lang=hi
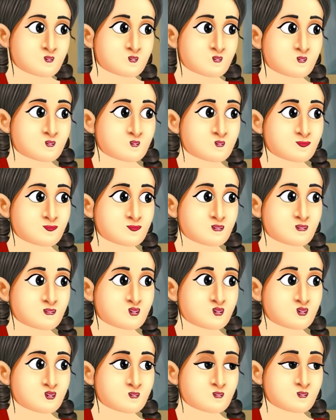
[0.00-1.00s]
अरे रुको
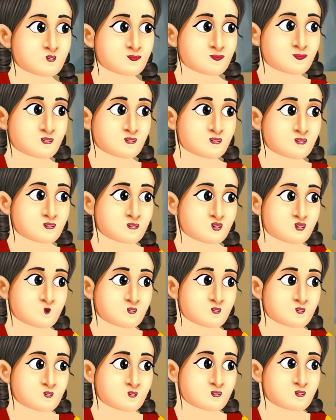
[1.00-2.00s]
काकी रुको
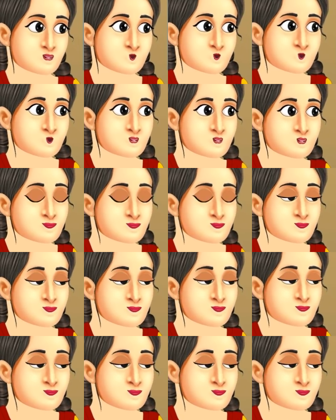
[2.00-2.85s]
इसे मैं पकड़ती हूँ